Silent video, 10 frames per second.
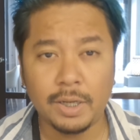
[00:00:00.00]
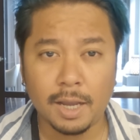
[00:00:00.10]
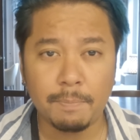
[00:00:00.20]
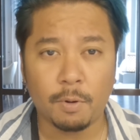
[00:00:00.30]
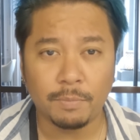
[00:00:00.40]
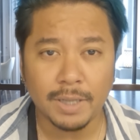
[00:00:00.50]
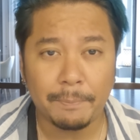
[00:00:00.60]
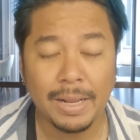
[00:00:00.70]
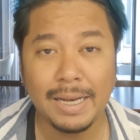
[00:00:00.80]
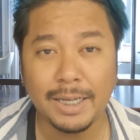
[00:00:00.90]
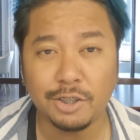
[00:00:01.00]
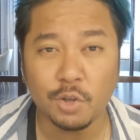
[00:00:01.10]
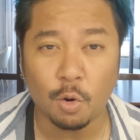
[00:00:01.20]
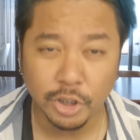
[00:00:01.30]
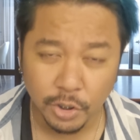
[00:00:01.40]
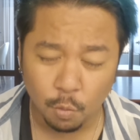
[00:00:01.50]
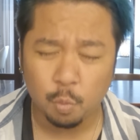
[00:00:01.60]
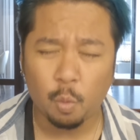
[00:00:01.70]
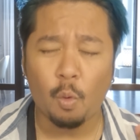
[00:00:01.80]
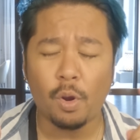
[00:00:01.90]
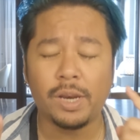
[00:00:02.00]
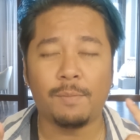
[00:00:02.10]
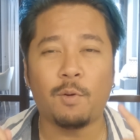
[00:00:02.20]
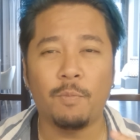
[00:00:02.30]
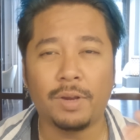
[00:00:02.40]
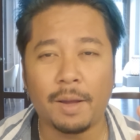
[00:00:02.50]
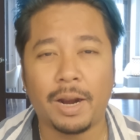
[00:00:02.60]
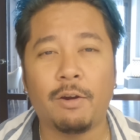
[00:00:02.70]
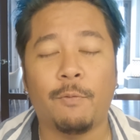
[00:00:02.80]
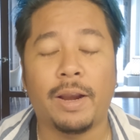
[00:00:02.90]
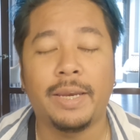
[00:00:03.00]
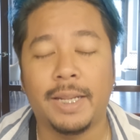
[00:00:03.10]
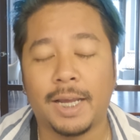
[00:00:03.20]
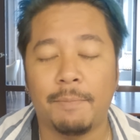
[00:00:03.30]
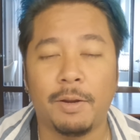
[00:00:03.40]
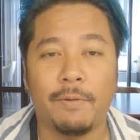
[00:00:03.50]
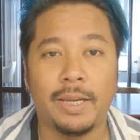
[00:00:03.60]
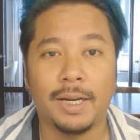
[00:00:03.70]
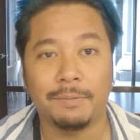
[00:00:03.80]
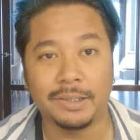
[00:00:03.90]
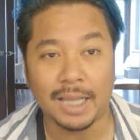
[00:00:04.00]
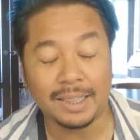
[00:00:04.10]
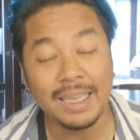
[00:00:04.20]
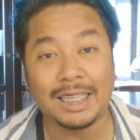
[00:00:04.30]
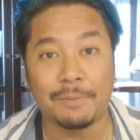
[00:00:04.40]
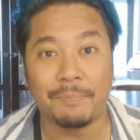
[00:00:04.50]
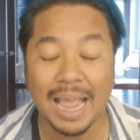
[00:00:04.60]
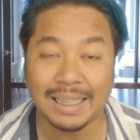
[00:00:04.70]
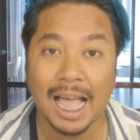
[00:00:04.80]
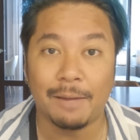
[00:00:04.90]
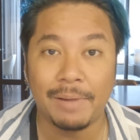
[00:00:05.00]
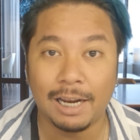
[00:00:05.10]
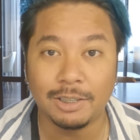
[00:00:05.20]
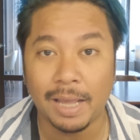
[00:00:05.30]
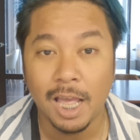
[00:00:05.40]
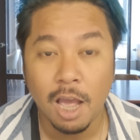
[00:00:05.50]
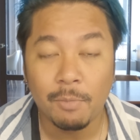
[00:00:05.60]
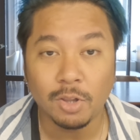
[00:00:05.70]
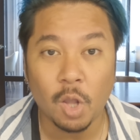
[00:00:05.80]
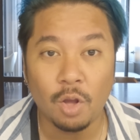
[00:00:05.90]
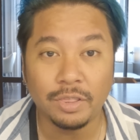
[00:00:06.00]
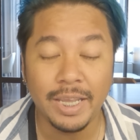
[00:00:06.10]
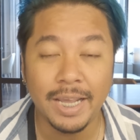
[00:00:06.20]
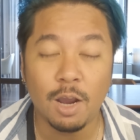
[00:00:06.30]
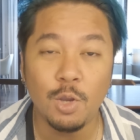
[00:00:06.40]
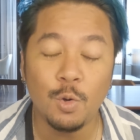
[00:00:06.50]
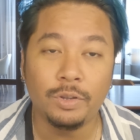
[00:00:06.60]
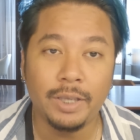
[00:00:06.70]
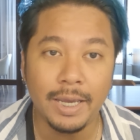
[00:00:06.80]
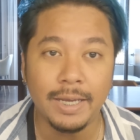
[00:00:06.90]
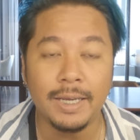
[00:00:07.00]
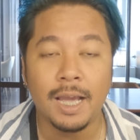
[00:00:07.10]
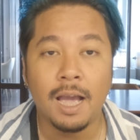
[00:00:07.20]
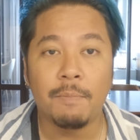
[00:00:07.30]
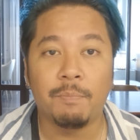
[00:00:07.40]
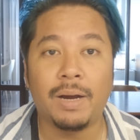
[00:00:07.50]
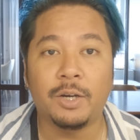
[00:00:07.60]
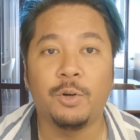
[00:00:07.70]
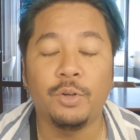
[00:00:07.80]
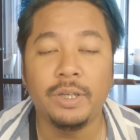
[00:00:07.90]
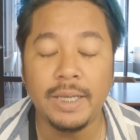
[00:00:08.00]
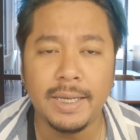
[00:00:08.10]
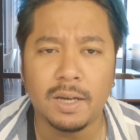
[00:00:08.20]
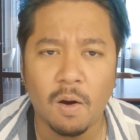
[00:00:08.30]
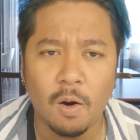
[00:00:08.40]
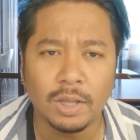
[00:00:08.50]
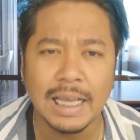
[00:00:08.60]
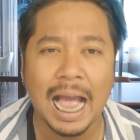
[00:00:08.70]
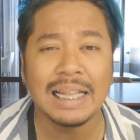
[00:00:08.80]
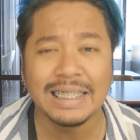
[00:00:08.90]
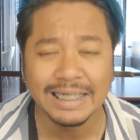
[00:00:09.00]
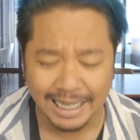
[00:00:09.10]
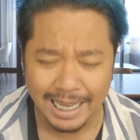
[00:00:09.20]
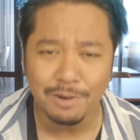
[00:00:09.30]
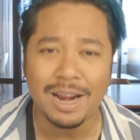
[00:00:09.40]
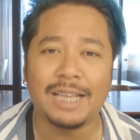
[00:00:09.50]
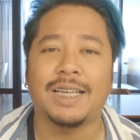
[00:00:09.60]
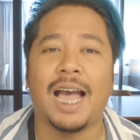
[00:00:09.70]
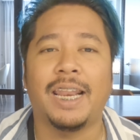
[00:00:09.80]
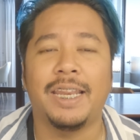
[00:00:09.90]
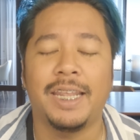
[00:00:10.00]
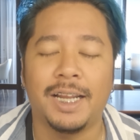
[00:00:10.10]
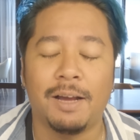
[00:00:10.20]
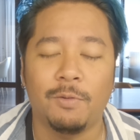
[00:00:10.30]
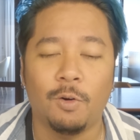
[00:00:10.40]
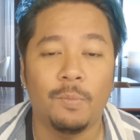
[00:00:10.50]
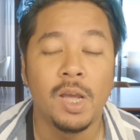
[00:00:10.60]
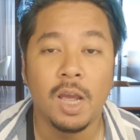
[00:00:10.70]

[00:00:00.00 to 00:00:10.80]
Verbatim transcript: สดีครับผมชับปี้และนี่คือโซเชียลมูดนะครับผมกลับมาแล้วกับวันนี้นะครับ แล้ววันนี้นะครับสถานที่อาจจะแปลกตาไปแล้วใช่ไหมเพราะตอนนี้เราอยู่ที่บาโคนี่ขอดยาศรีราชานั่นเองนะครับผม